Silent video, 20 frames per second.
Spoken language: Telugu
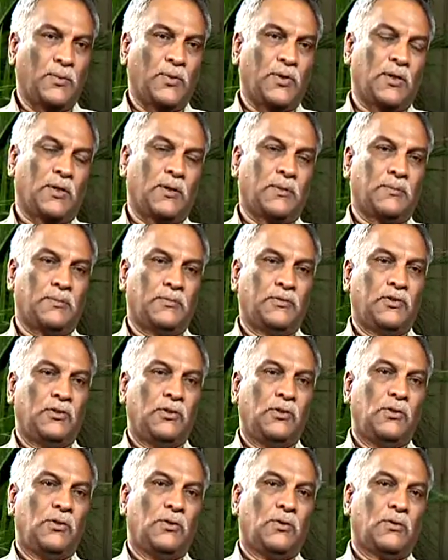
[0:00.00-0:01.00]
సంసారం
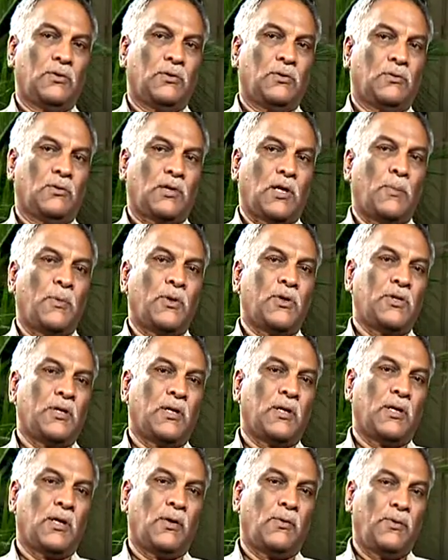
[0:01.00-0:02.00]
సో
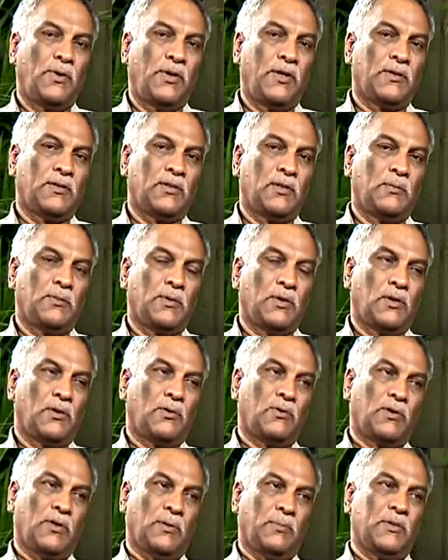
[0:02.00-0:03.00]
కమర్షియల్గా ఉండే సినిమాల్లో
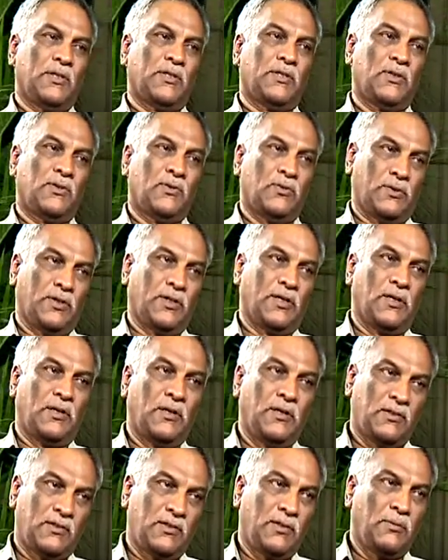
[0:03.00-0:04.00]
కూడా మెసేజ్
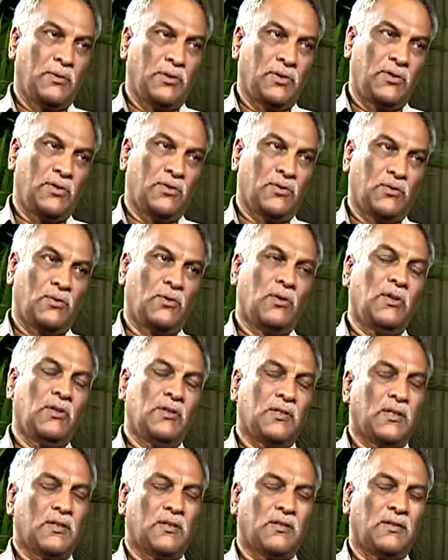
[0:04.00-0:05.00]
ఉండగలిగే సినిమా చేసుకుంటే
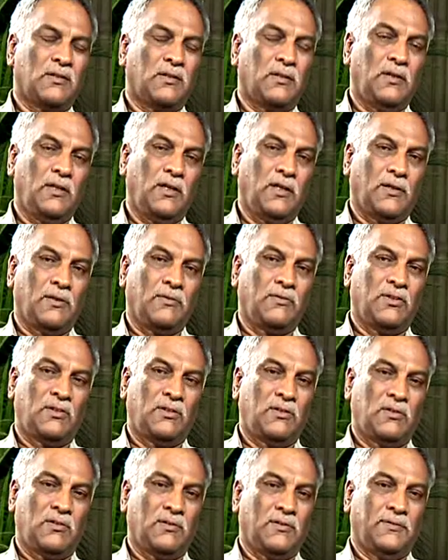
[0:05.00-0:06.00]
చేస్తాం కానీ
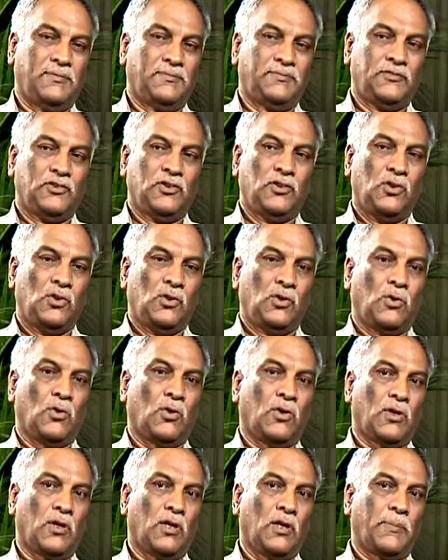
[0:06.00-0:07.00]
అదర్వైజ్
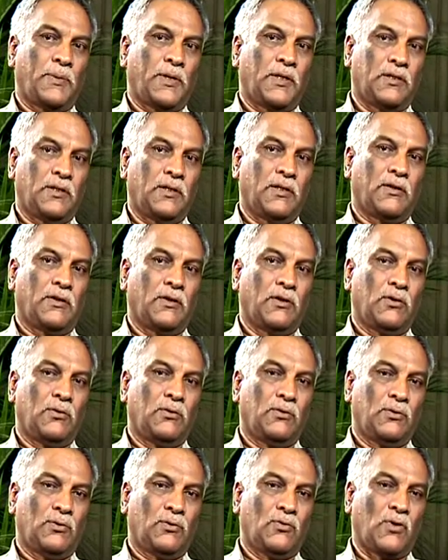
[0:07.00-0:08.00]
టోటల్గా
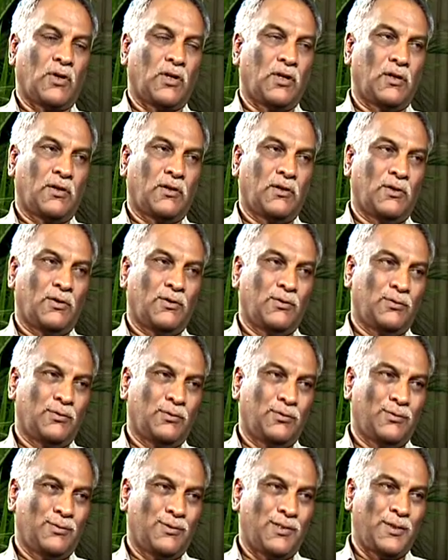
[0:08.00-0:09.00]
ప్రతిఘటనలు స్వర్ణక్కలు
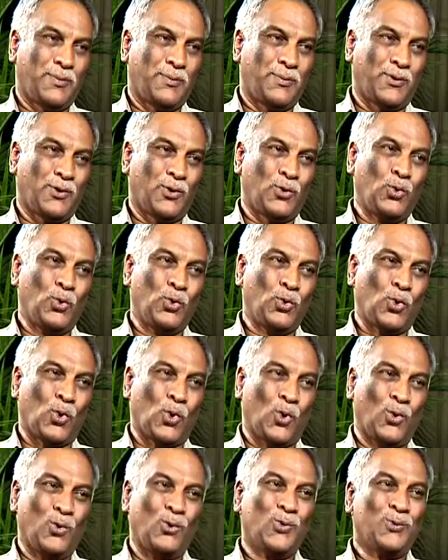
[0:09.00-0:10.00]
లేకపోతే
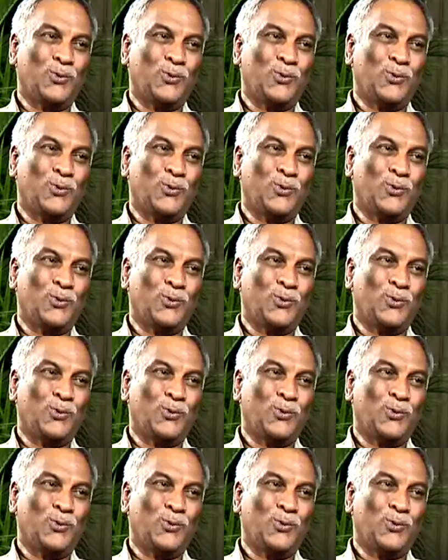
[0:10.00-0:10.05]
కూతుర్లు